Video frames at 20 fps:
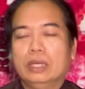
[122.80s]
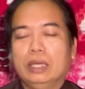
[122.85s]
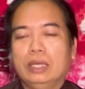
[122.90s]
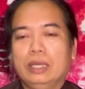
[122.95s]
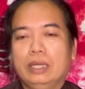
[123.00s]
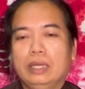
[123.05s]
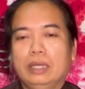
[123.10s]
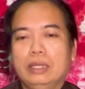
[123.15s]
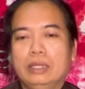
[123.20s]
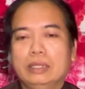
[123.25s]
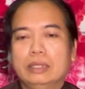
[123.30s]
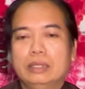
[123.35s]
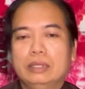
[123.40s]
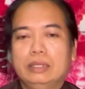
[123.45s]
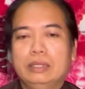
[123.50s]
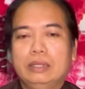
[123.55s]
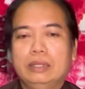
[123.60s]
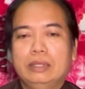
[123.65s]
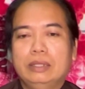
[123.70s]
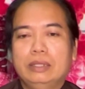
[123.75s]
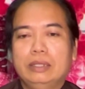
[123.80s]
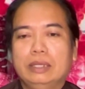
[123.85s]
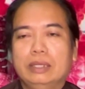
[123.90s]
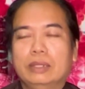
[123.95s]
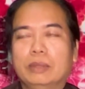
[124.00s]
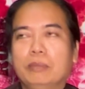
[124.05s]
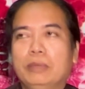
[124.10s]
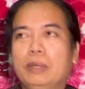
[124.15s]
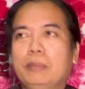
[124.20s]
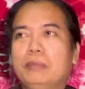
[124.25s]
nghe gì, gì
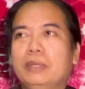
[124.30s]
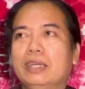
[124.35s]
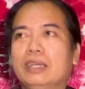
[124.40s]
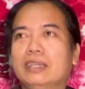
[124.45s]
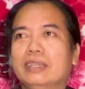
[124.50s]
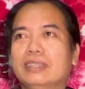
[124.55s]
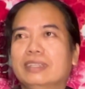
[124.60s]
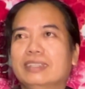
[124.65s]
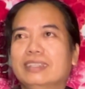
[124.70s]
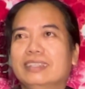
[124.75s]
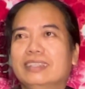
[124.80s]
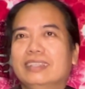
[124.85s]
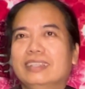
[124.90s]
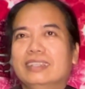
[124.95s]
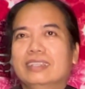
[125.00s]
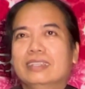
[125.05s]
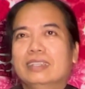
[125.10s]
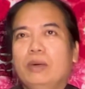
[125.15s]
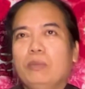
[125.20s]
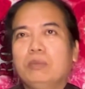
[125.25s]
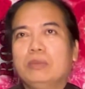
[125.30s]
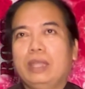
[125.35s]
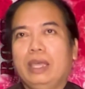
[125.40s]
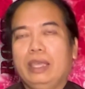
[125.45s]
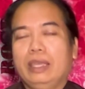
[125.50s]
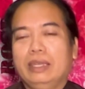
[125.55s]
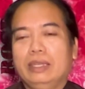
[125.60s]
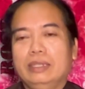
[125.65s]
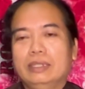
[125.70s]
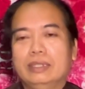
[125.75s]
tùm lum đó tóc
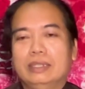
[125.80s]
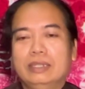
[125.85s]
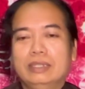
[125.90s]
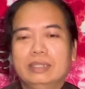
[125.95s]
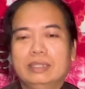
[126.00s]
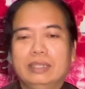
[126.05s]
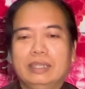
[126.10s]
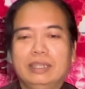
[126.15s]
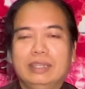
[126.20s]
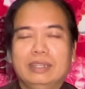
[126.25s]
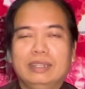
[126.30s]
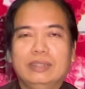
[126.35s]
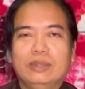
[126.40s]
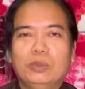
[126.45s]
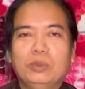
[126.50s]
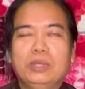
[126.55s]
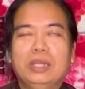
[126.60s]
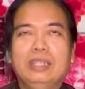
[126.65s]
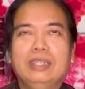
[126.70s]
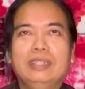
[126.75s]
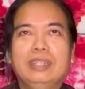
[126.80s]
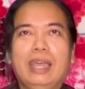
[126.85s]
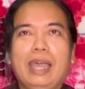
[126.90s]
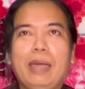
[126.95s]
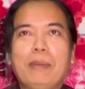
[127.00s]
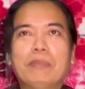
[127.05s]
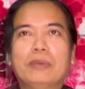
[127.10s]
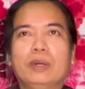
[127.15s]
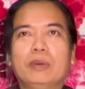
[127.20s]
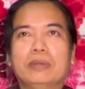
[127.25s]
tan gì đó nghe đủ thứ
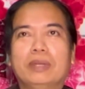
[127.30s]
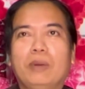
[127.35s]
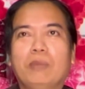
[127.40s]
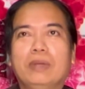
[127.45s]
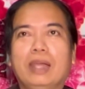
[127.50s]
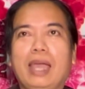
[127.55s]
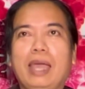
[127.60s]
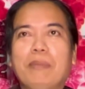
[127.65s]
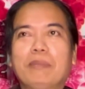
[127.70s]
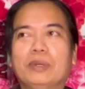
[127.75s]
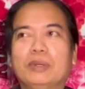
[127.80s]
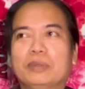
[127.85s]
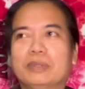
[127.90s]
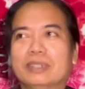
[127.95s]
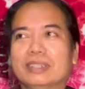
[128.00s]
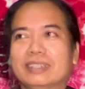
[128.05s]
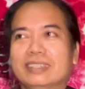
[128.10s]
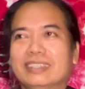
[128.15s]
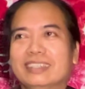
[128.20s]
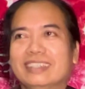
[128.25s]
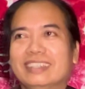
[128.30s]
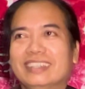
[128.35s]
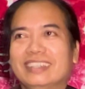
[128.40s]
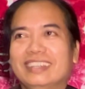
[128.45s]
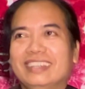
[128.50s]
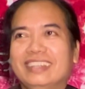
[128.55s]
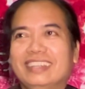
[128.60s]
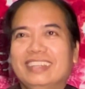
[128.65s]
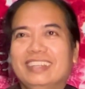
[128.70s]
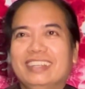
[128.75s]
gáp không à, đọc gáp không à.
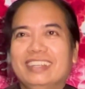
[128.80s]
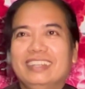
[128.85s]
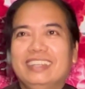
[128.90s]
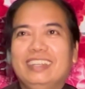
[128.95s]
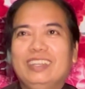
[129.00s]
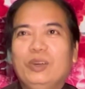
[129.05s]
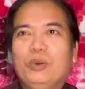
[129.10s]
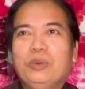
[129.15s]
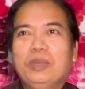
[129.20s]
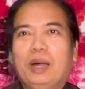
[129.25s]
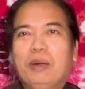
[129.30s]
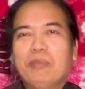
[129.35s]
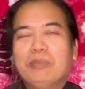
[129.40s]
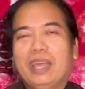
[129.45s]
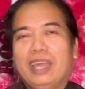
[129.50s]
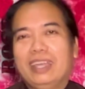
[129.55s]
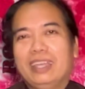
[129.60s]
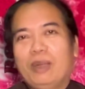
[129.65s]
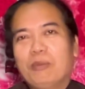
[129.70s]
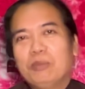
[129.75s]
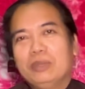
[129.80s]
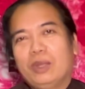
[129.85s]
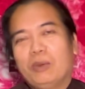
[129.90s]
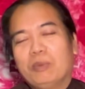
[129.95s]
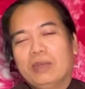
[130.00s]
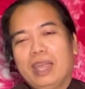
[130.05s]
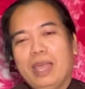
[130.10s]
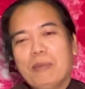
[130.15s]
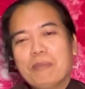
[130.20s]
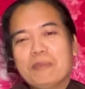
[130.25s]
đi núi hôm nay không có
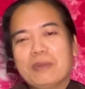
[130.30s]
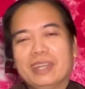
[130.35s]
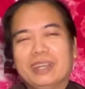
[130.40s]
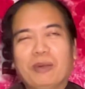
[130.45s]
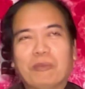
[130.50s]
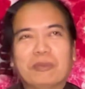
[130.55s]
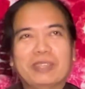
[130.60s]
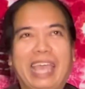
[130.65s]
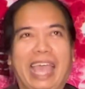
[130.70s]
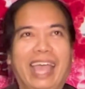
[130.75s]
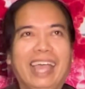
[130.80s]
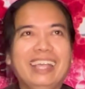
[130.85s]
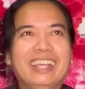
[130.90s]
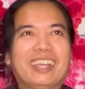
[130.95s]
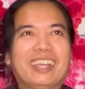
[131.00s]
đọc gáp mà đọc giảng